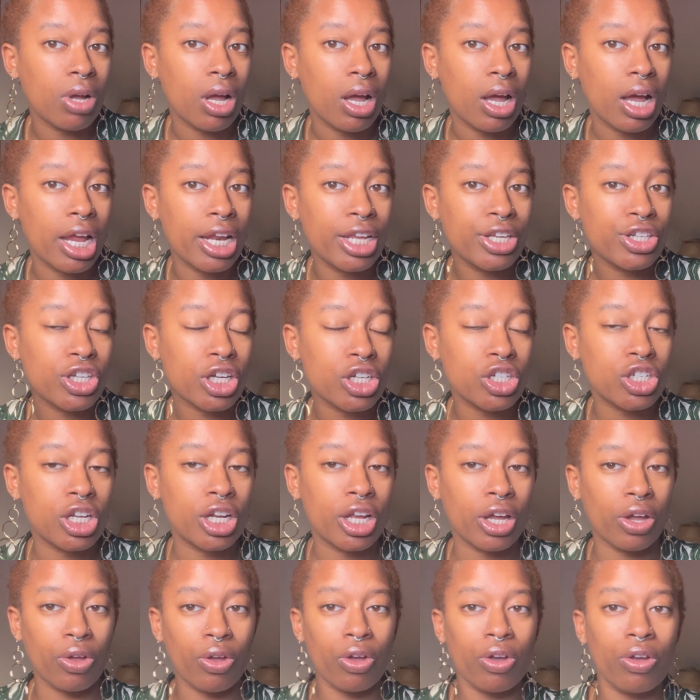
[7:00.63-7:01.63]
aller chercher
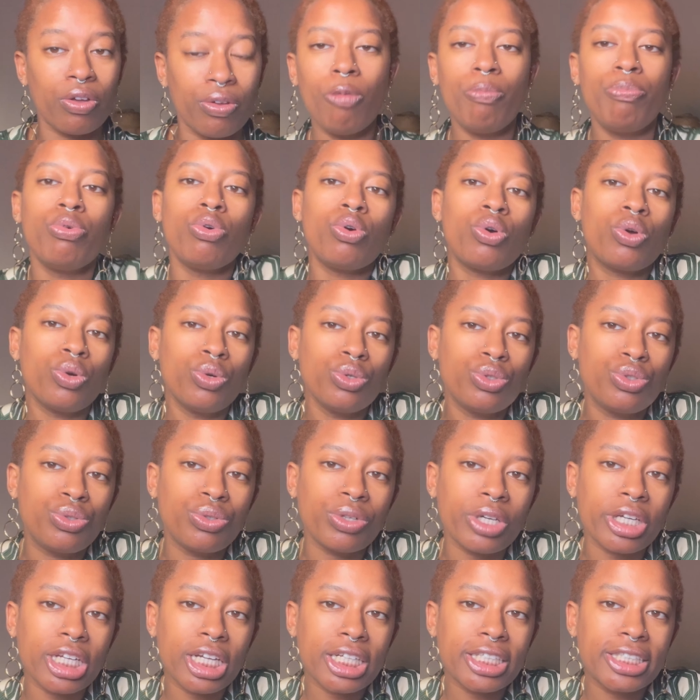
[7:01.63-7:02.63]
l'erreur. Pour
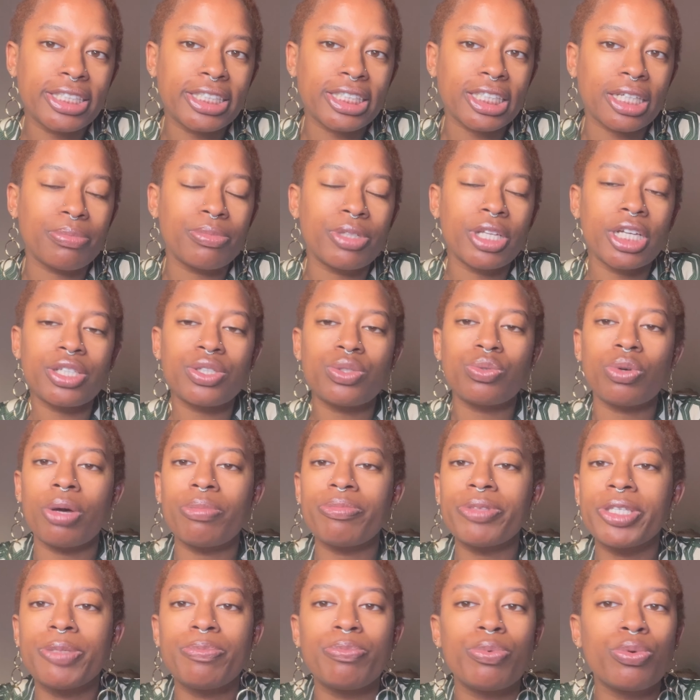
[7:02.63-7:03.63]
clôturer la discrimination un
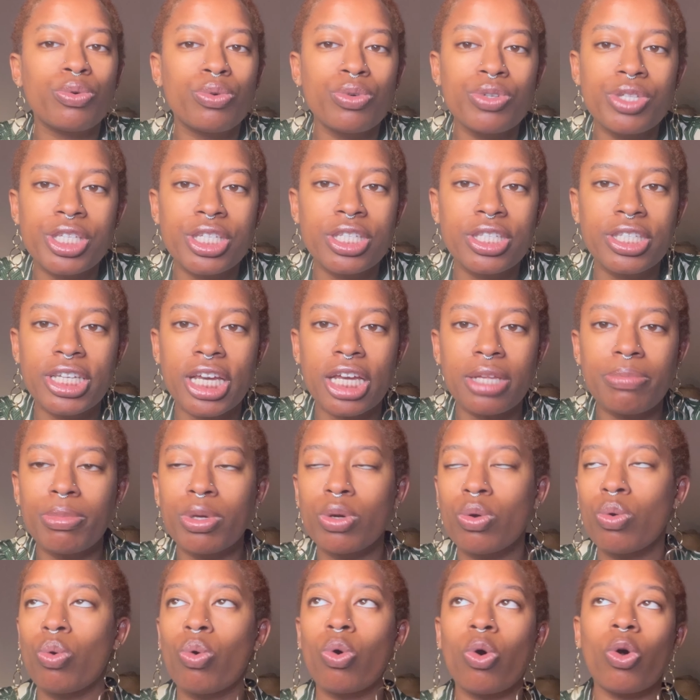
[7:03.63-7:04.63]
petit peu quotidienne mais
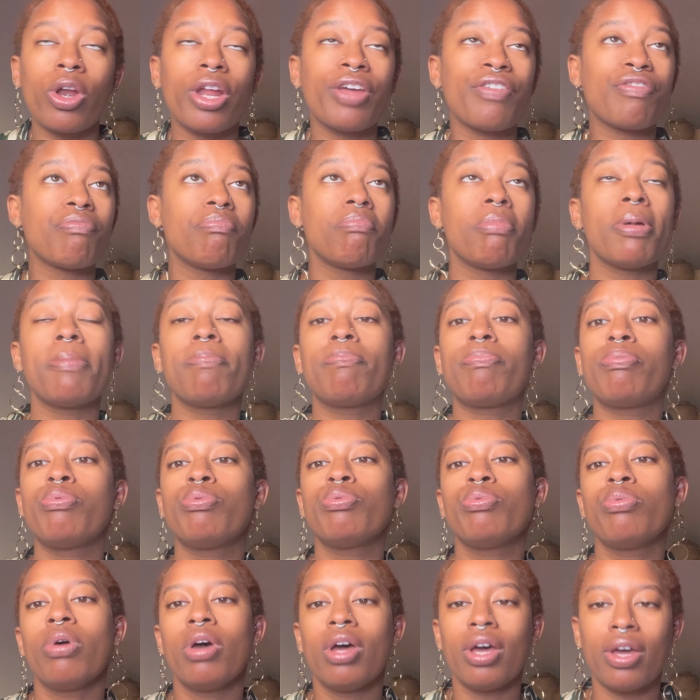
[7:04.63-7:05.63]
qu'on relève même
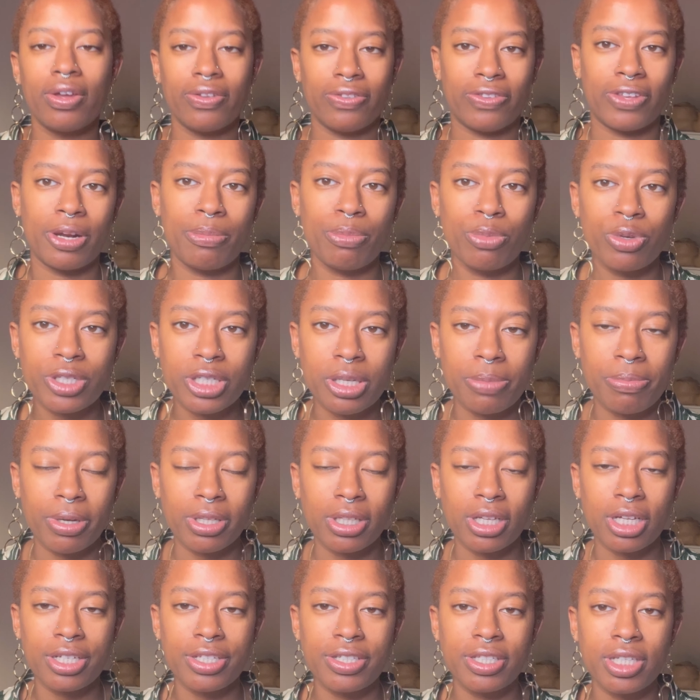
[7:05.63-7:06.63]
plus tellement c'est
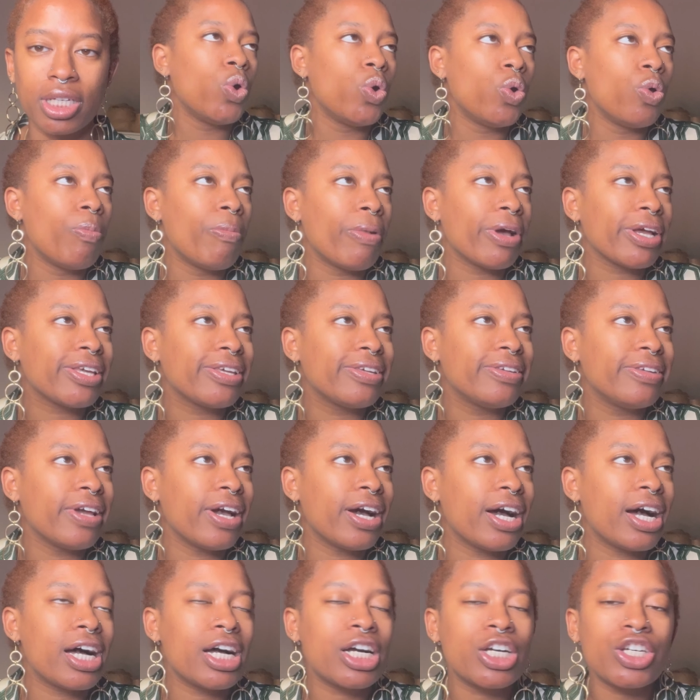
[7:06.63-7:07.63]
banalisé, le
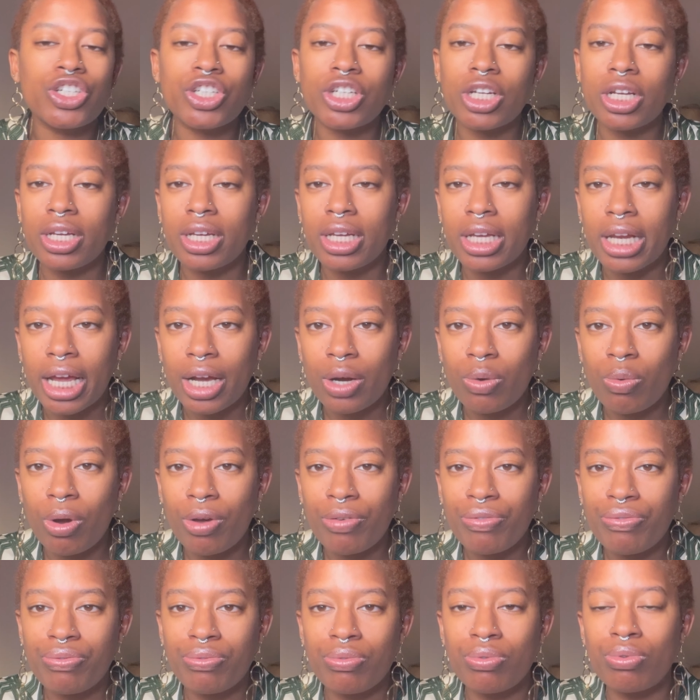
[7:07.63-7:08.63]
maquillage et la
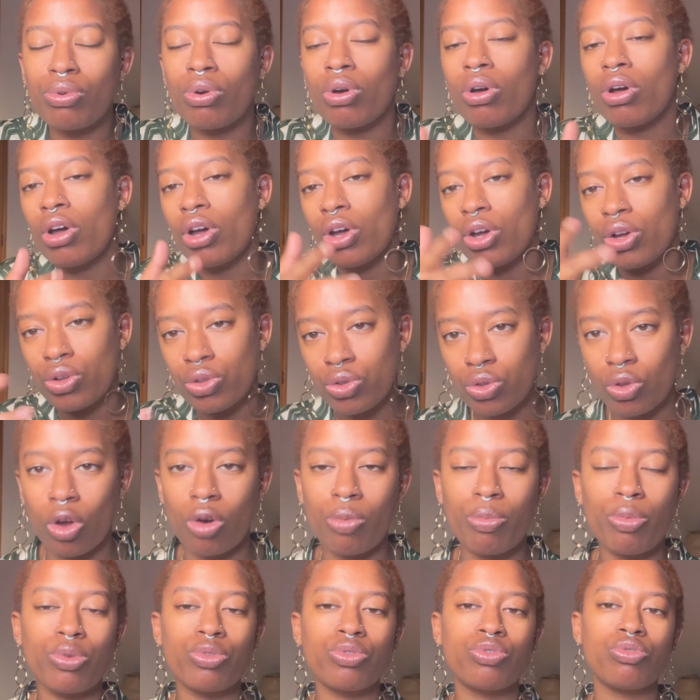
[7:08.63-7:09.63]
coiffure dans le
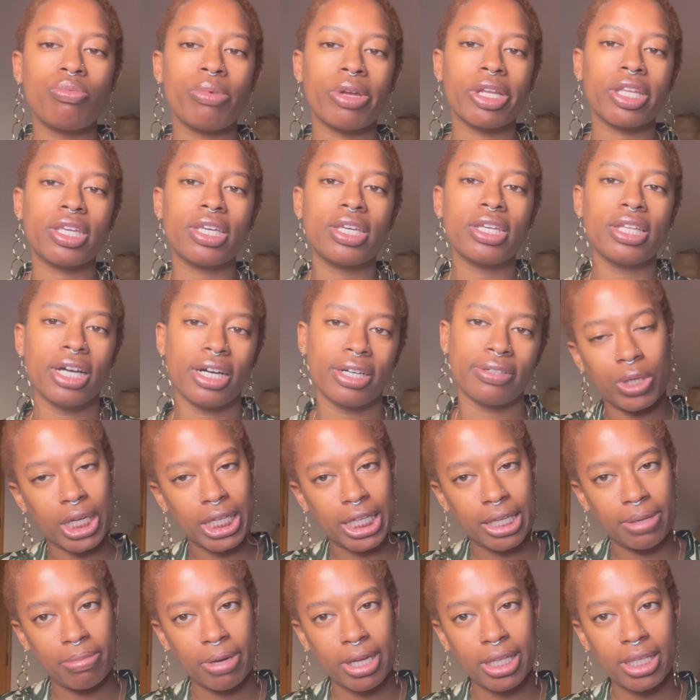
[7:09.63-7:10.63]
monde du mannequinat. Il y a
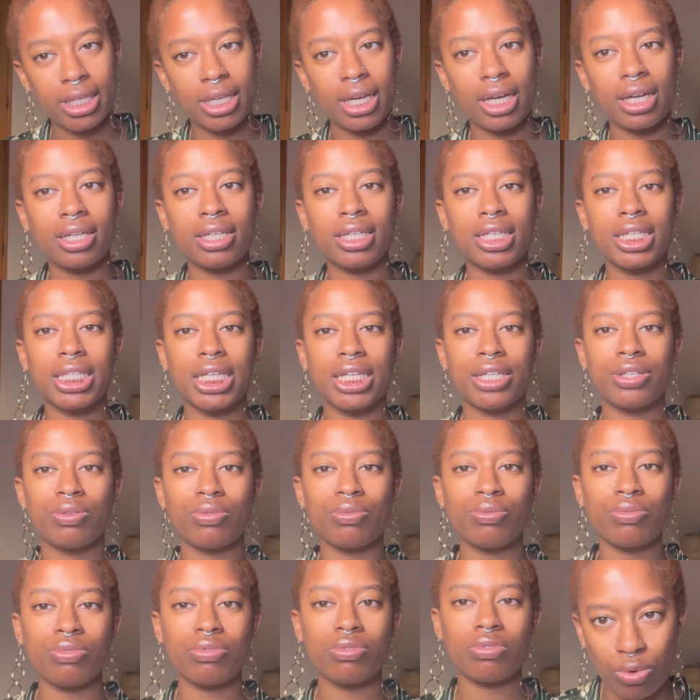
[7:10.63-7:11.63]
des mannequins qui
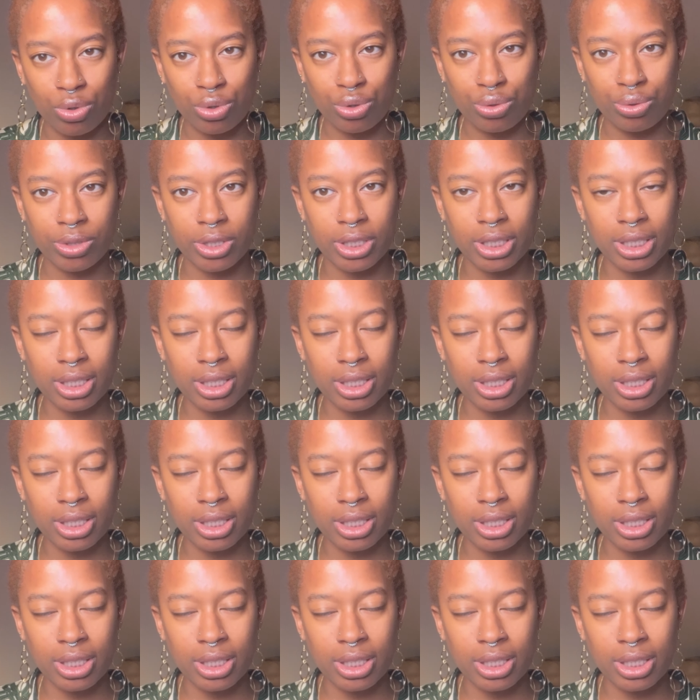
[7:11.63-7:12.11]
dénoncent en shooting,